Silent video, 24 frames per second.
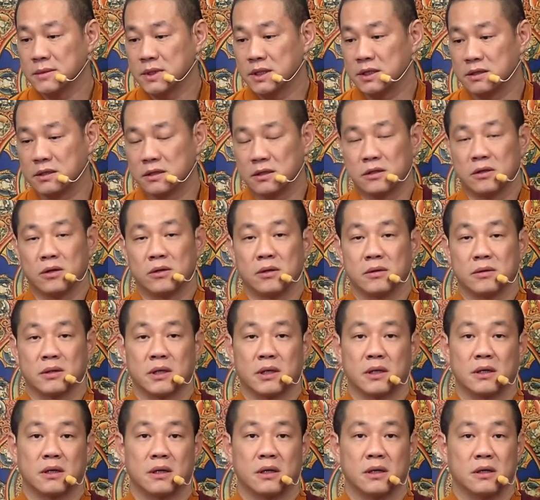只懂
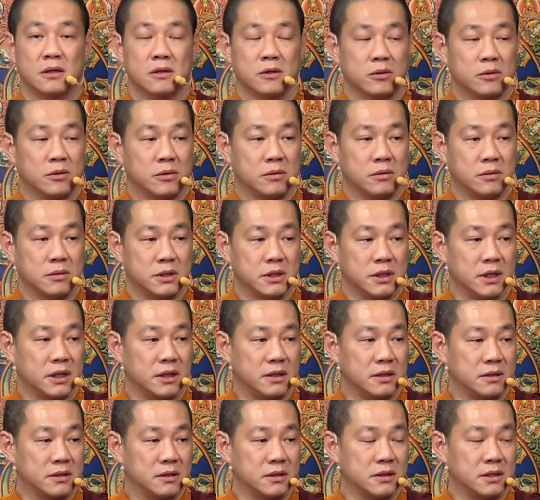得凸
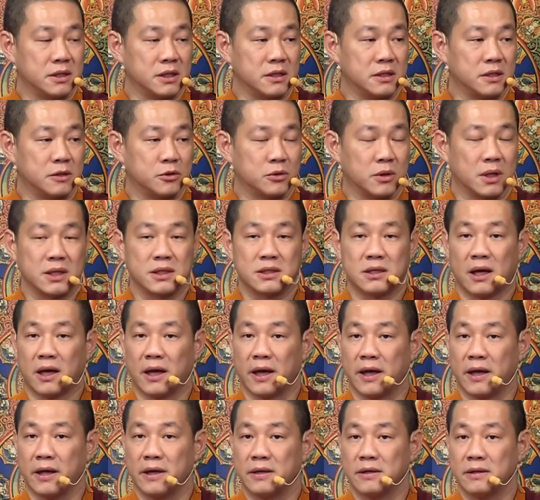显自己的专
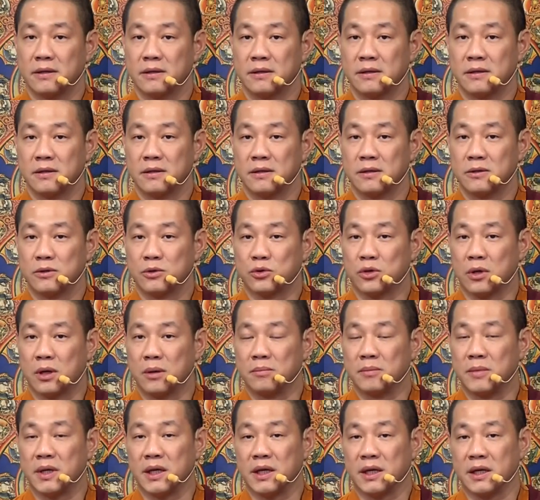才、专
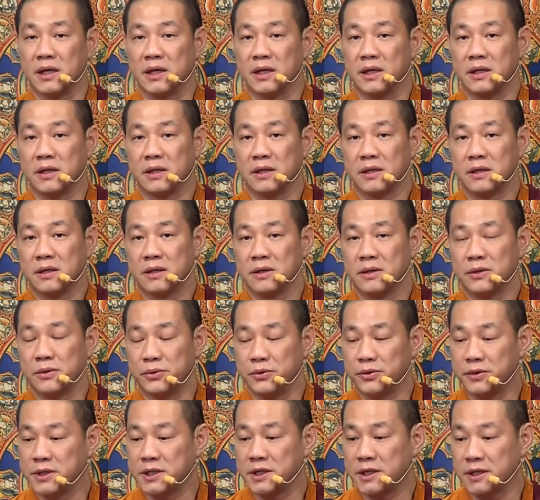美
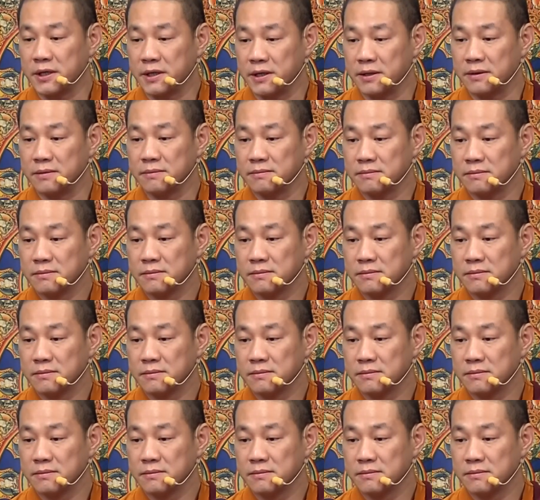于前，